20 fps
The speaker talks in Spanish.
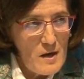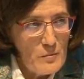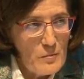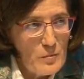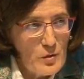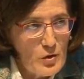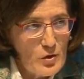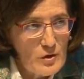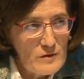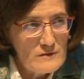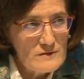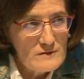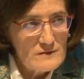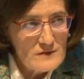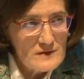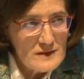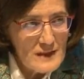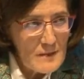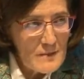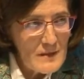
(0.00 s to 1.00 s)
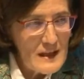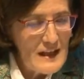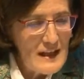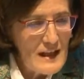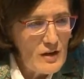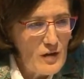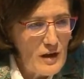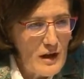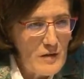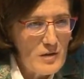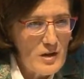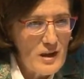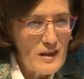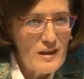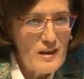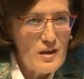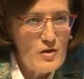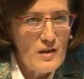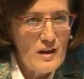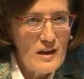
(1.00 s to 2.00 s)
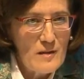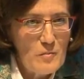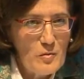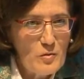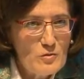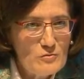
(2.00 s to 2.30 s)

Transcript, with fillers: por mm, también la colaboración que